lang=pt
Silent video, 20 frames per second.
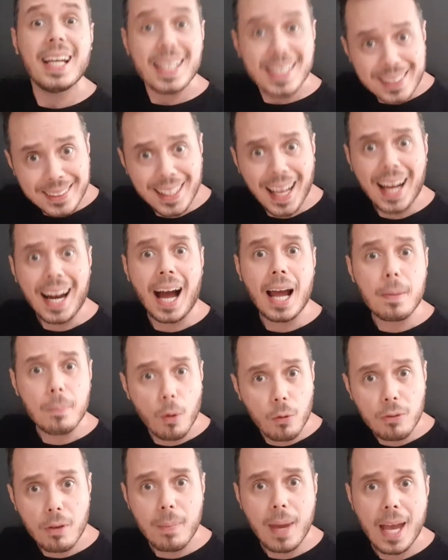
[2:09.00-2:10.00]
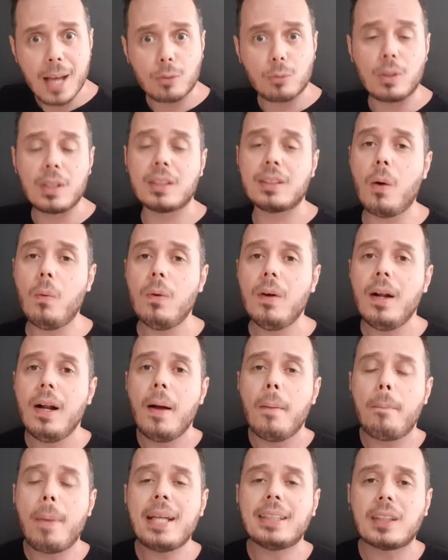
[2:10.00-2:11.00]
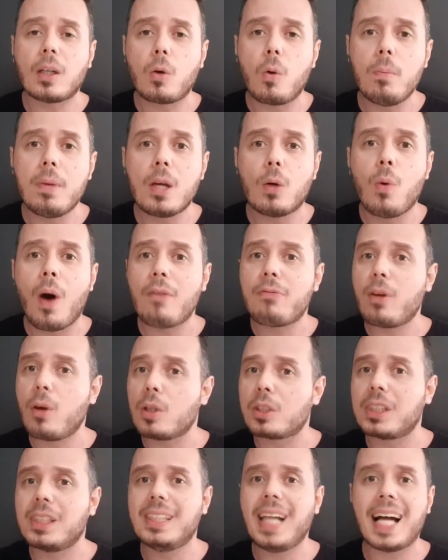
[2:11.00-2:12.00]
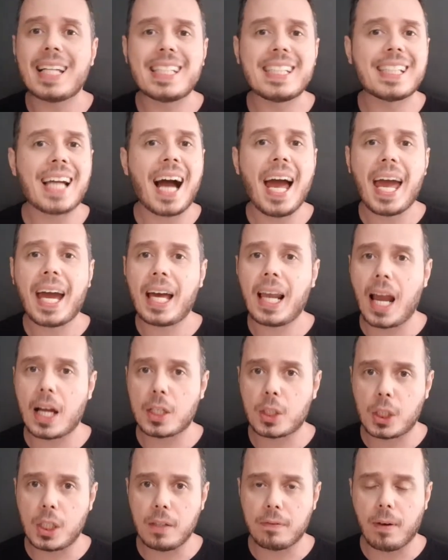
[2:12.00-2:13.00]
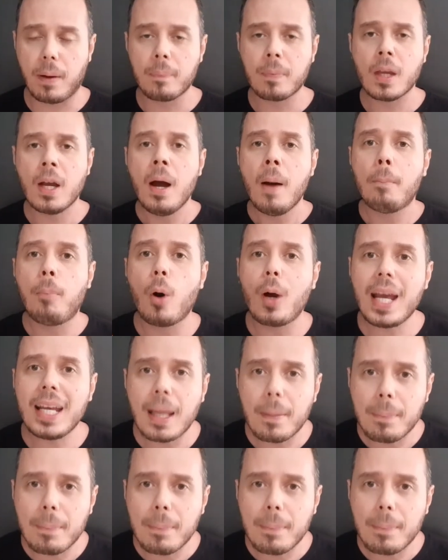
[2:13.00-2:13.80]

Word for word: estará em movimento. Então, pensa comigo, a velocidade já é relativa. Porém, na